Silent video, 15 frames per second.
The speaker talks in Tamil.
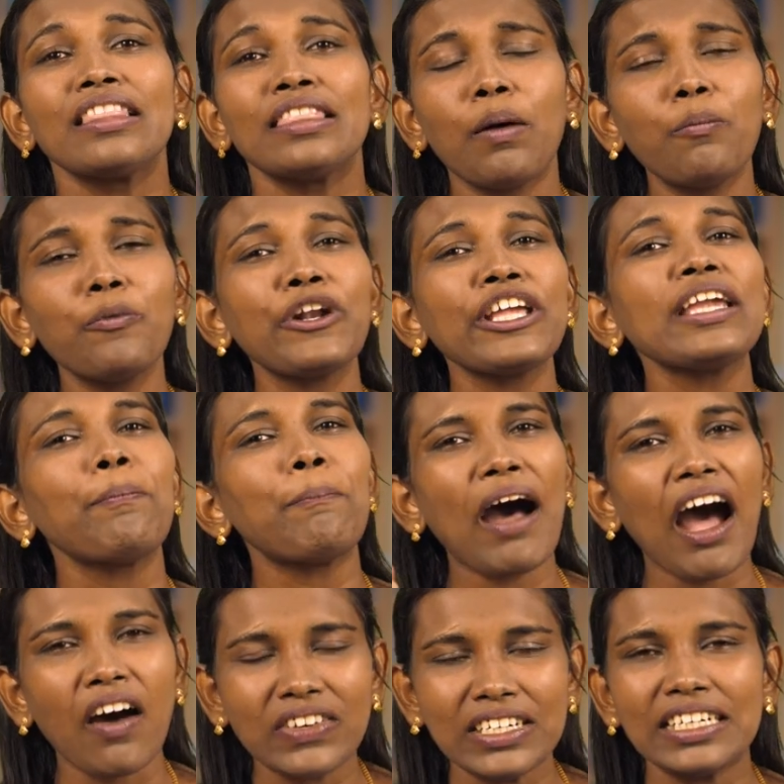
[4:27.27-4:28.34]
நம்முடைய
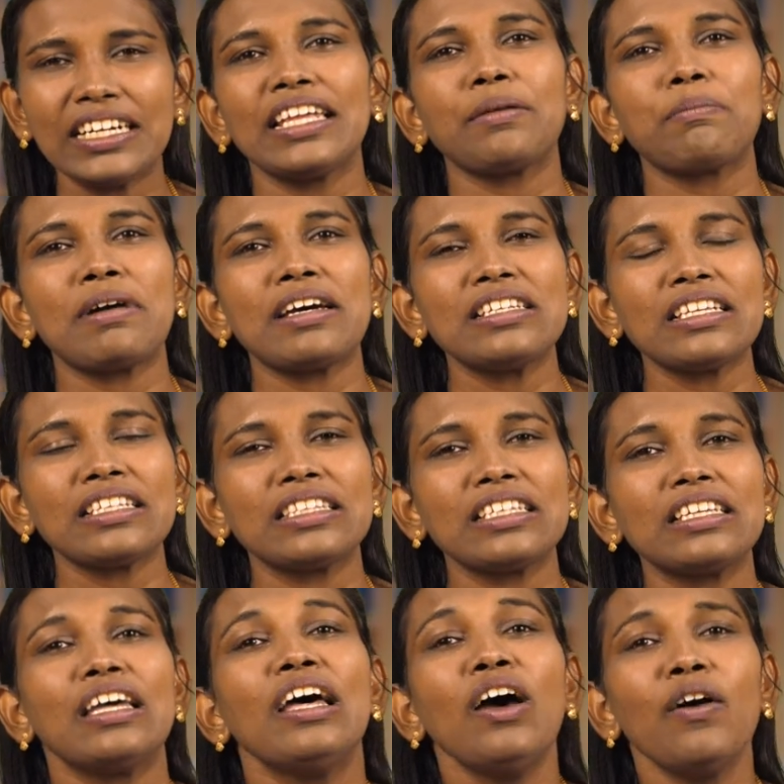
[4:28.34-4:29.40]
பாவங்களை மன்னித்து
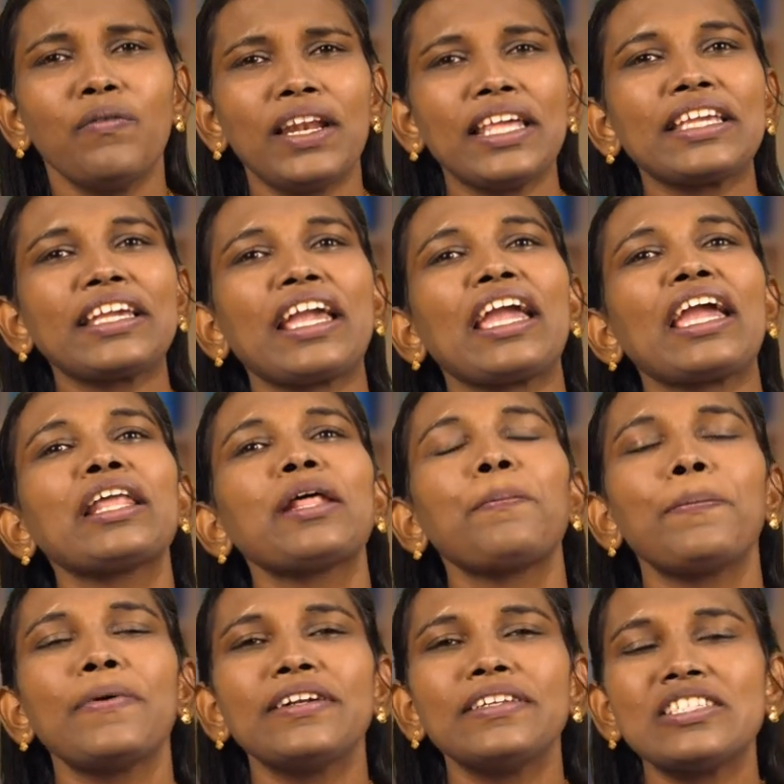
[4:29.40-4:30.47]

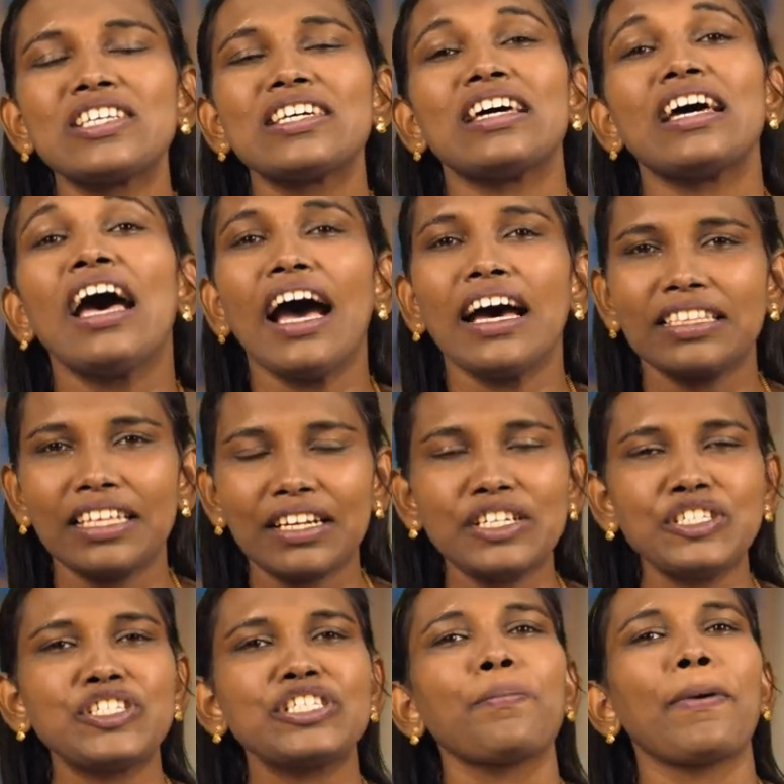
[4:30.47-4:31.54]
விலையேறப்பட்ட அந்த
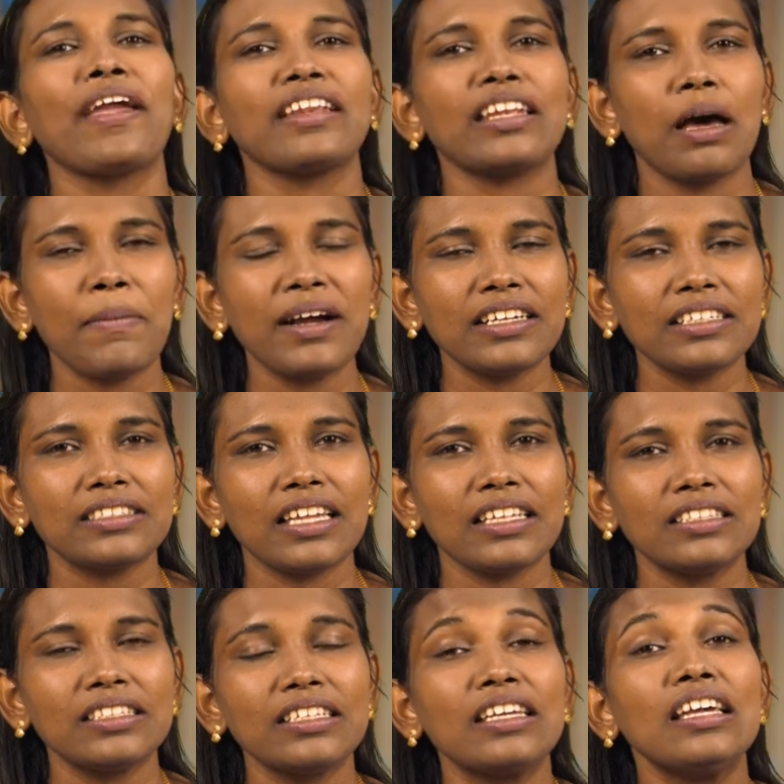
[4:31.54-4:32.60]
ரட்சிப்பை நமக்கு
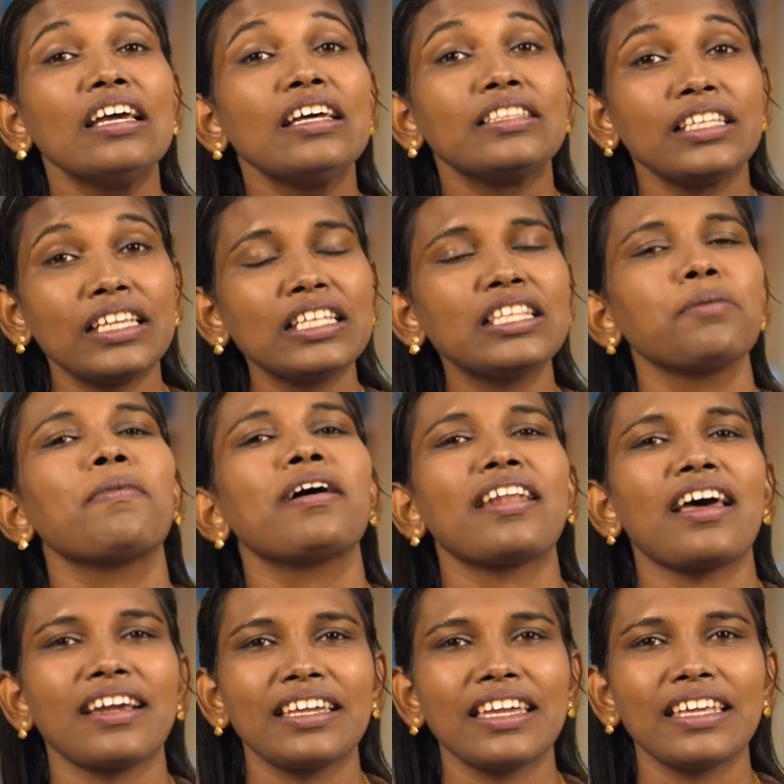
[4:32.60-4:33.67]
தந்து
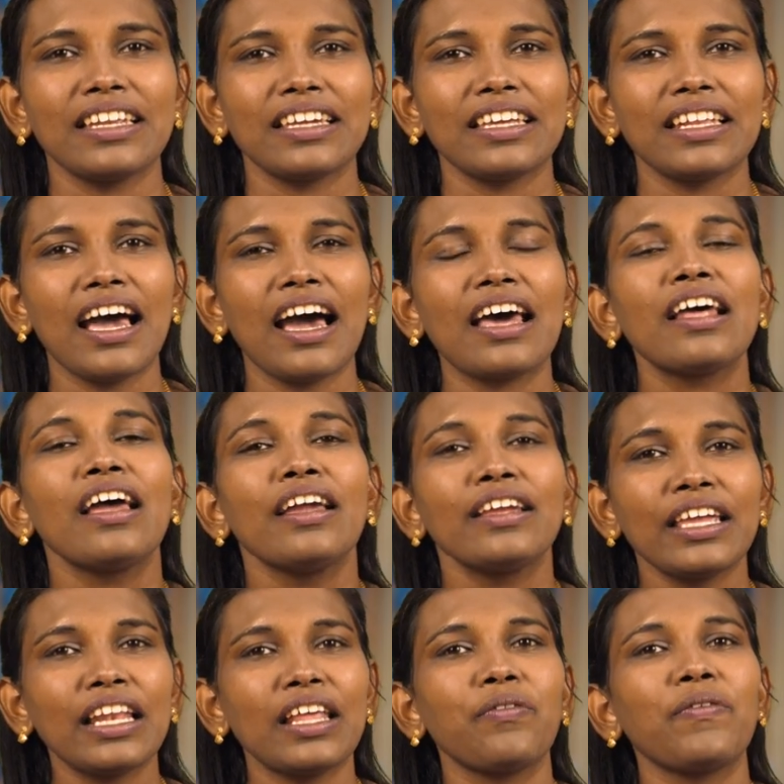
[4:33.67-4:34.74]
நீதிமானாக்கி இருக்கிறார்
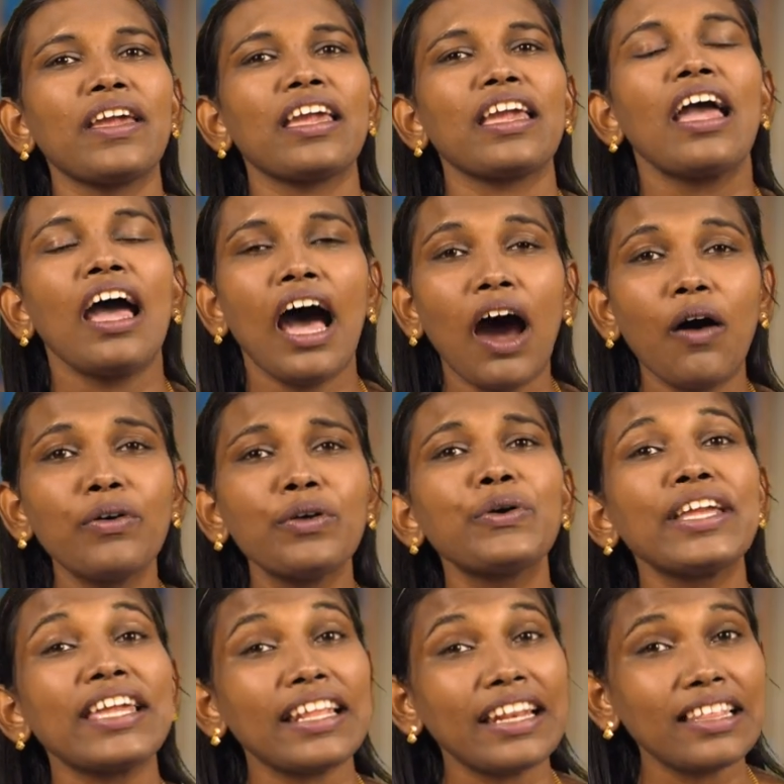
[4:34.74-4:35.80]
எனவே
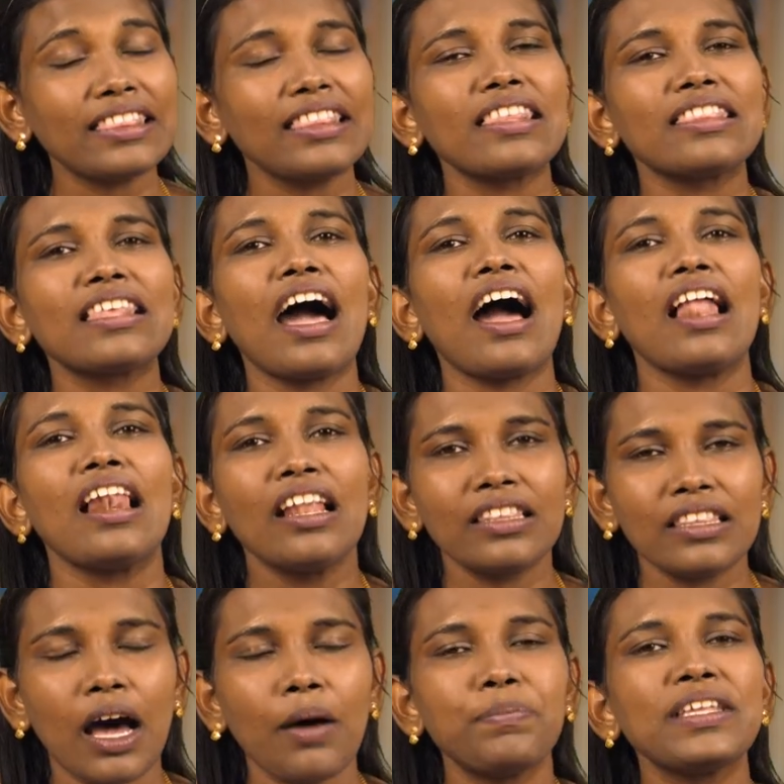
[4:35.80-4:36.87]
அவருடைய இரத்தத்தால்
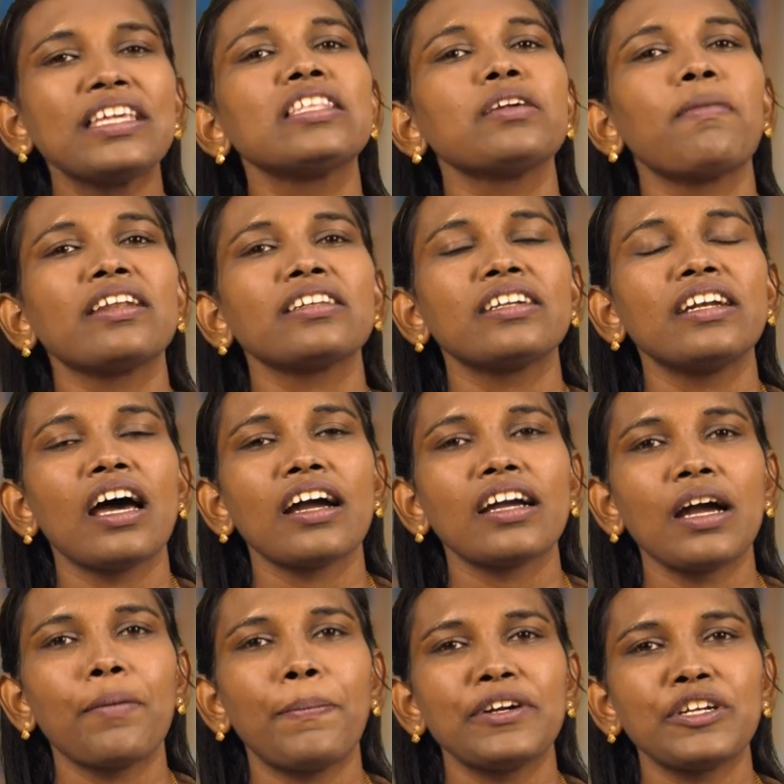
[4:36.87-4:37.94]
நாம்
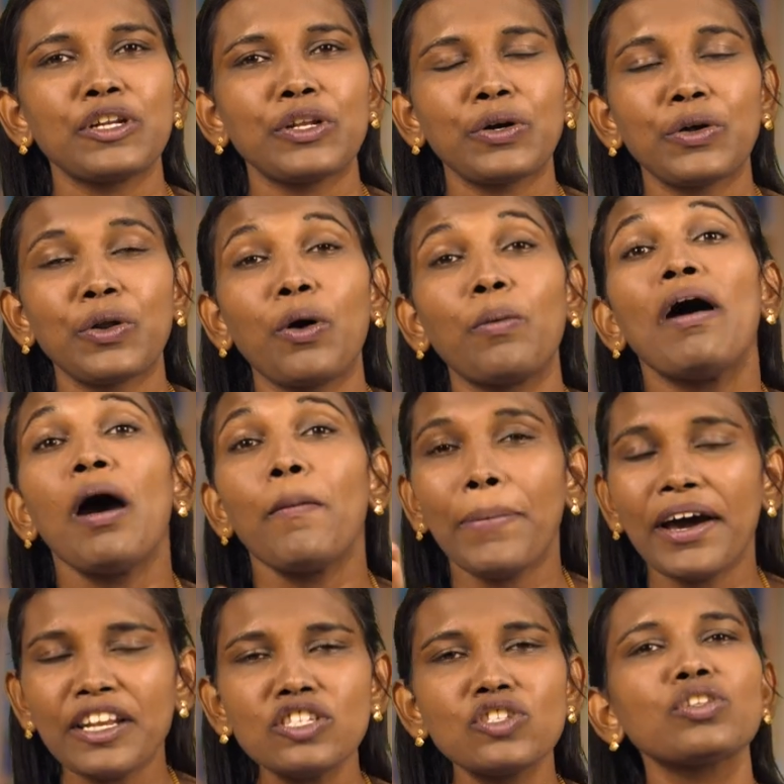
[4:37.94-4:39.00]
நீதிமான்களாக்கப்பட்டிருக்கிறோம்
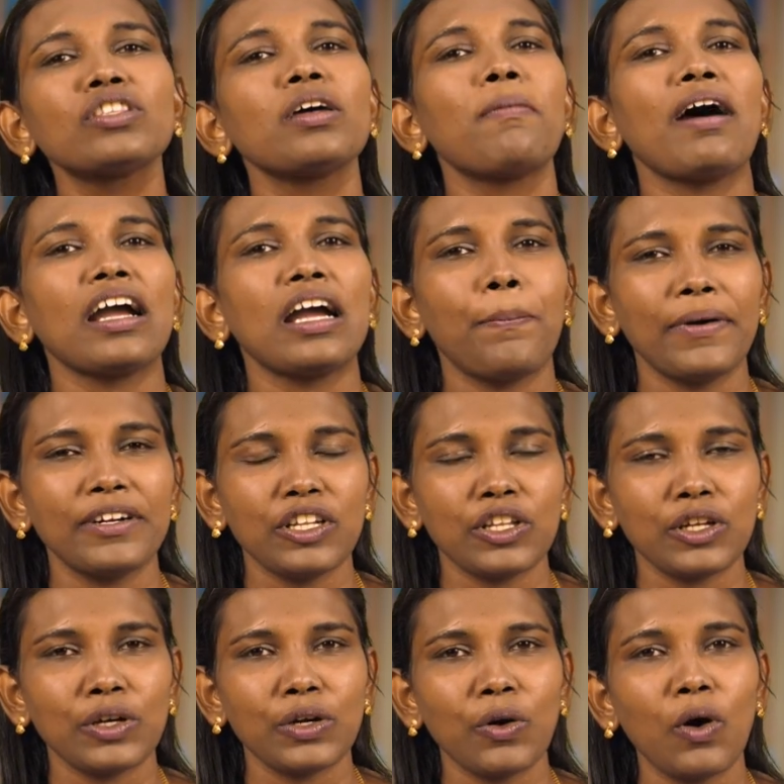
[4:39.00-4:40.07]

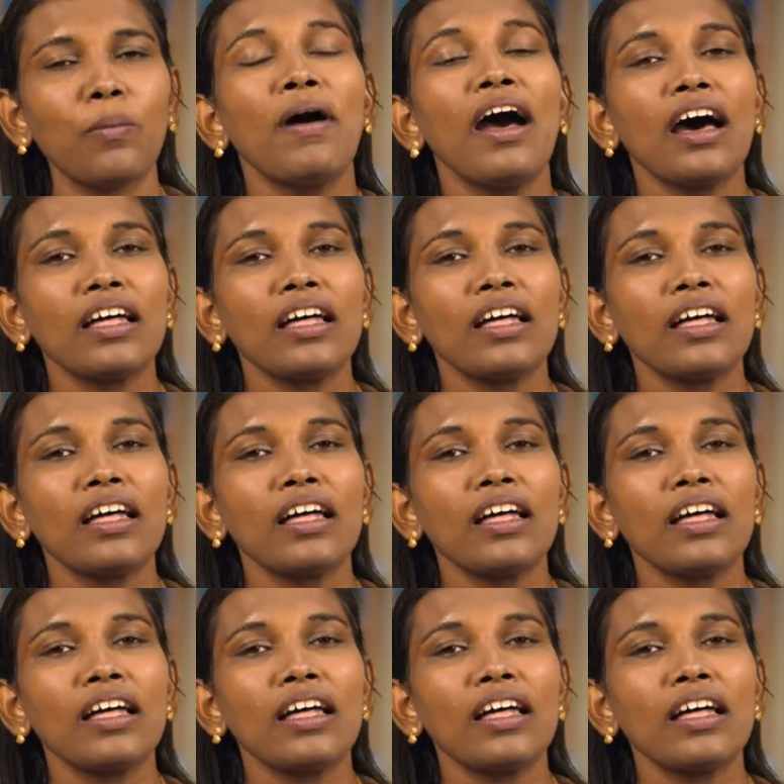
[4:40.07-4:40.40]
பரிசுத்தமாக்கப்பட்டிருக்கிறோம்